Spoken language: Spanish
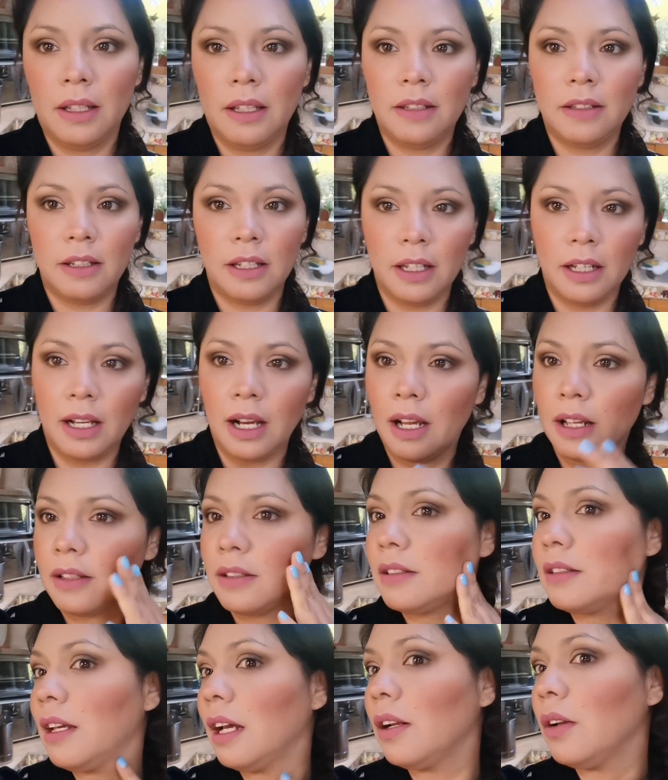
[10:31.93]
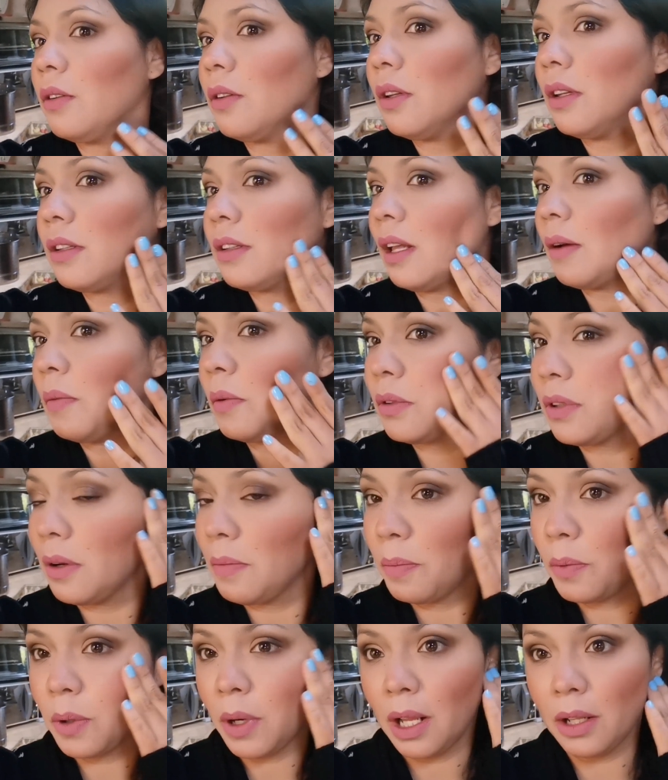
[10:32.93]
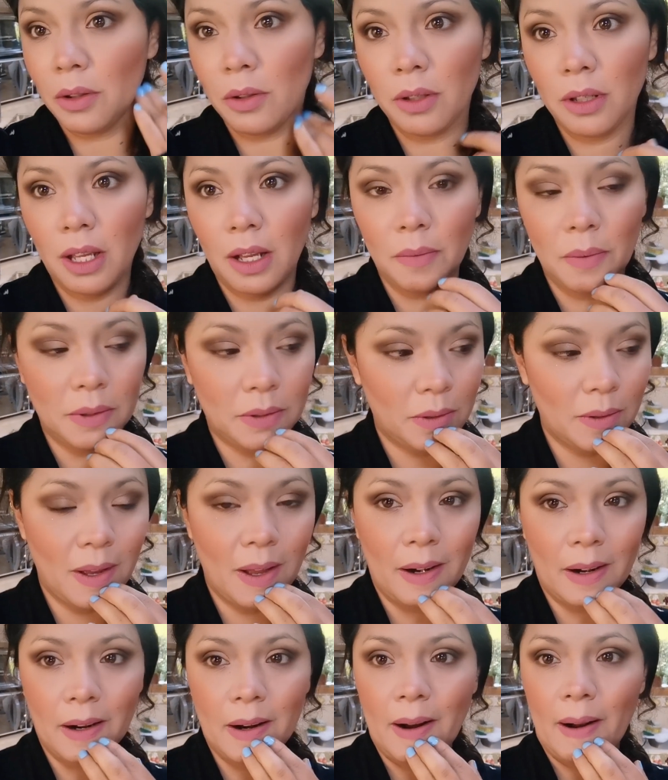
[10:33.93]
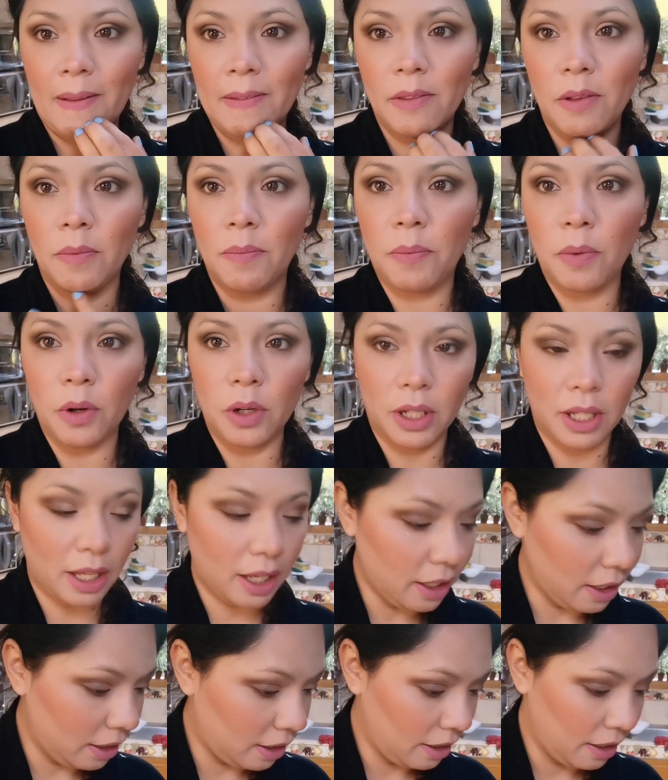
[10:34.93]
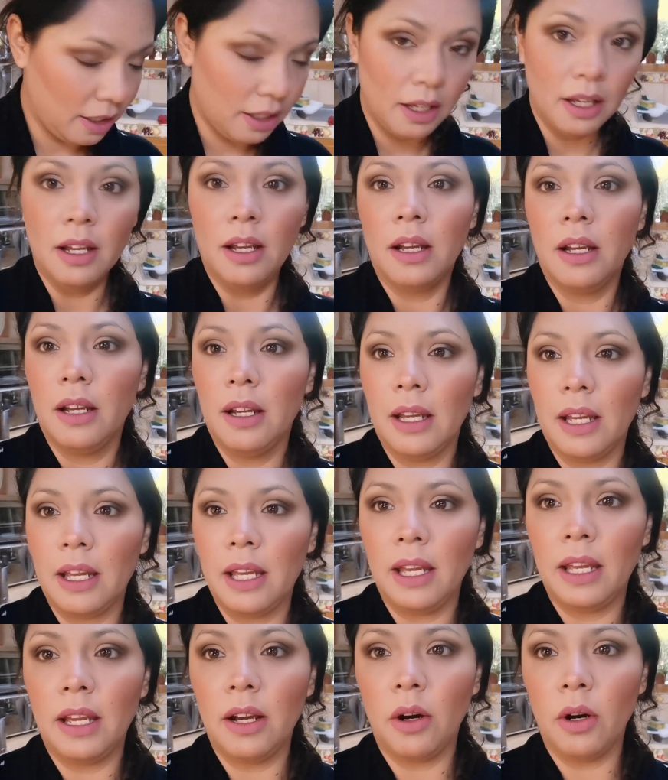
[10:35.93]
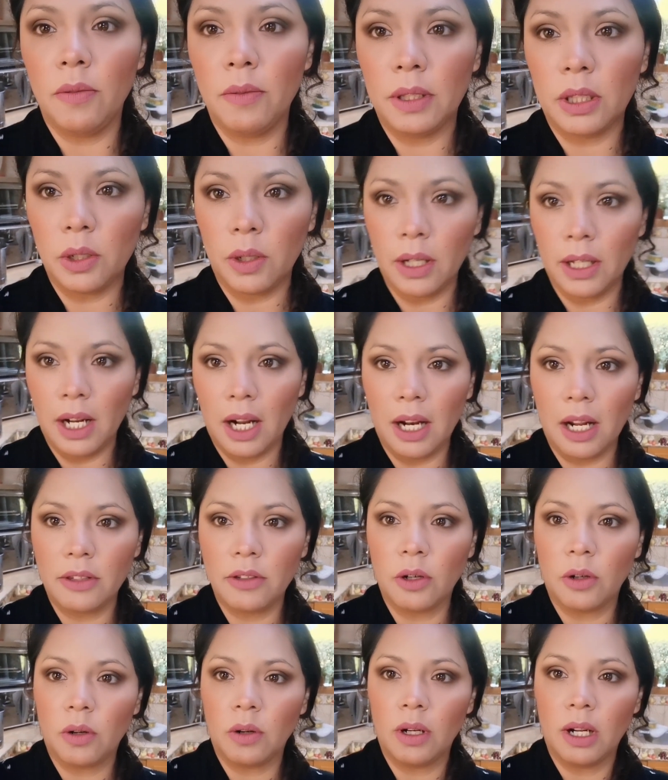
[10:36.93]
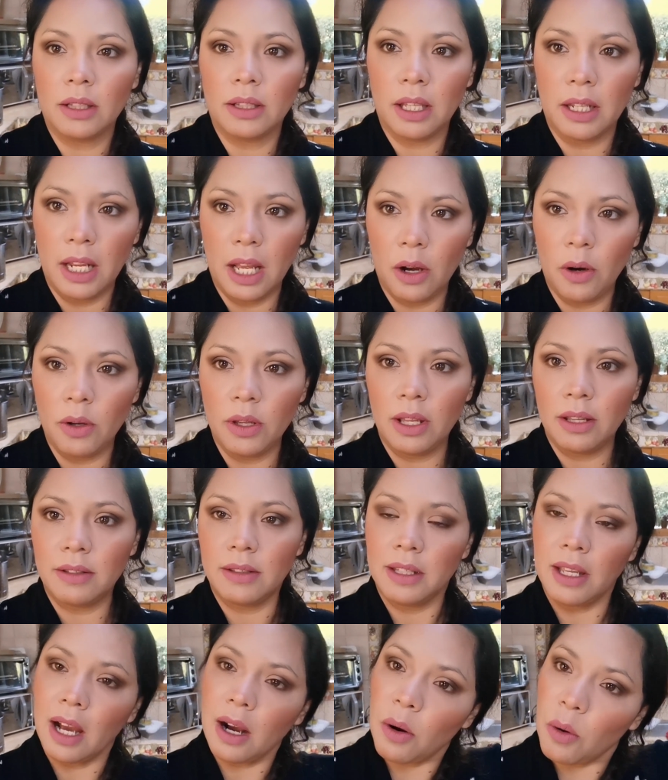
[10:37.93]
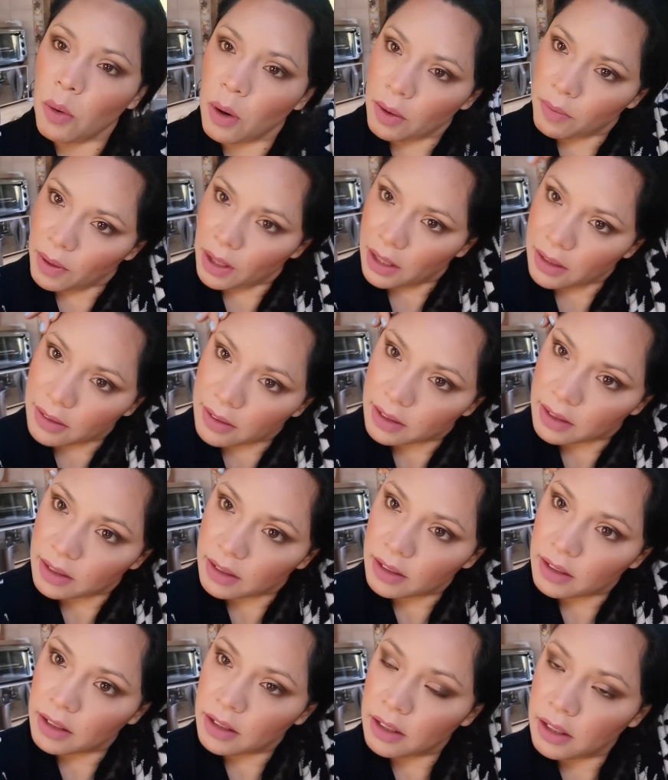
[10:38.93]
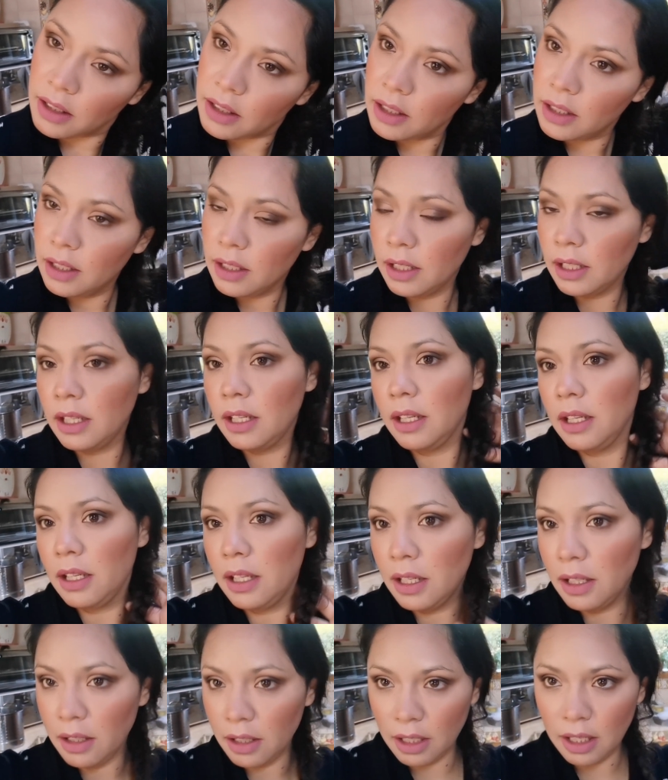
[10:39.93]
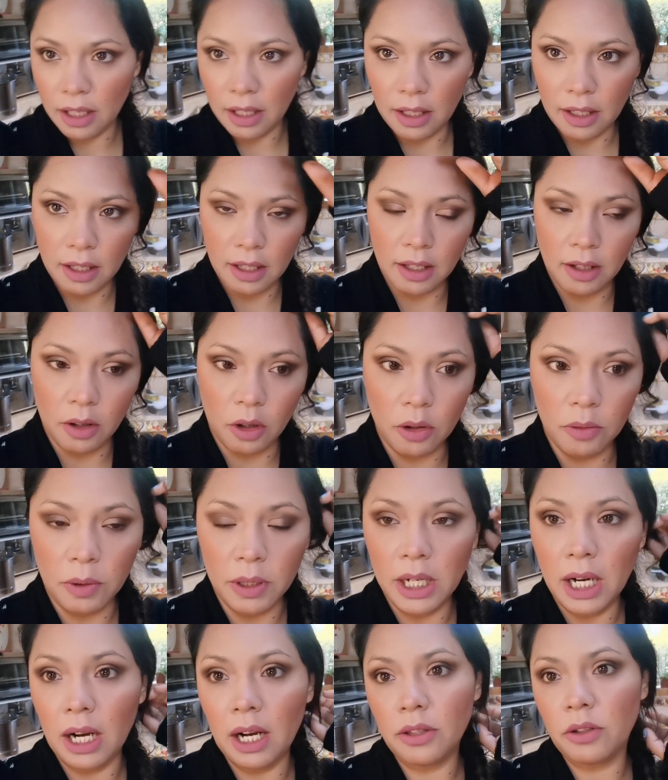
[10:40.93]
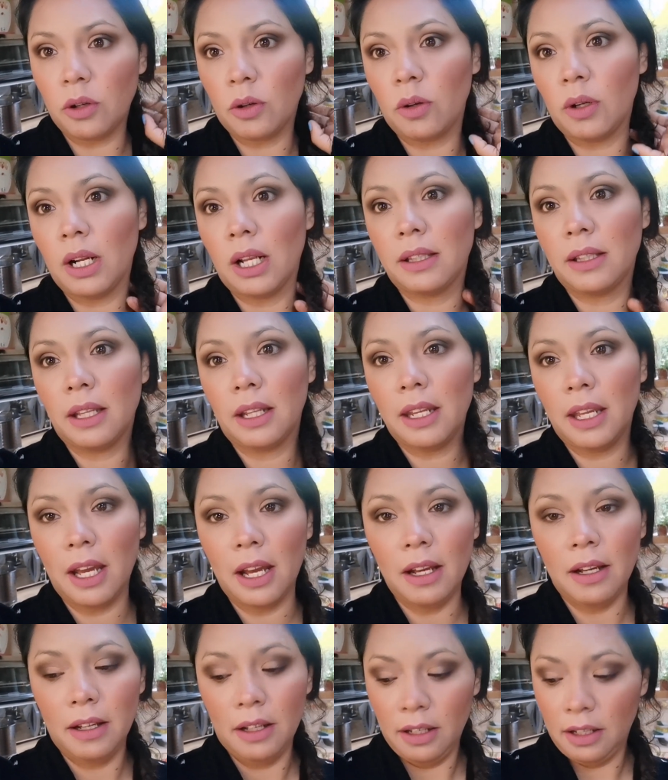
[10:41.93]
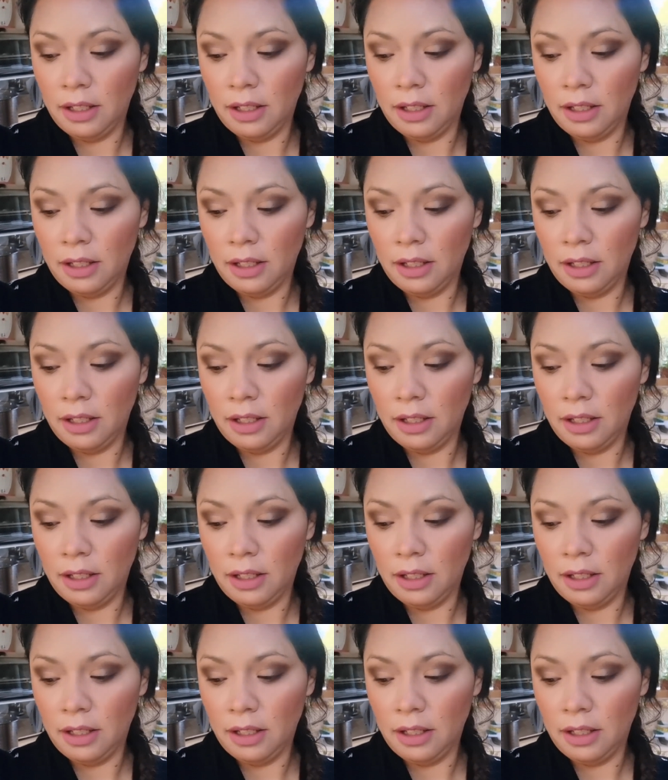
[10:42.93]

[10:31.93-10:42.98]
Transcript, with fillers: Y chicas, ya nos estamos apurando y ya me estoy arreglando porque eh, hoy me toca ir a la chocolatería. Hoy es día jueves y eh, hoy voy a ir a la chocolatería.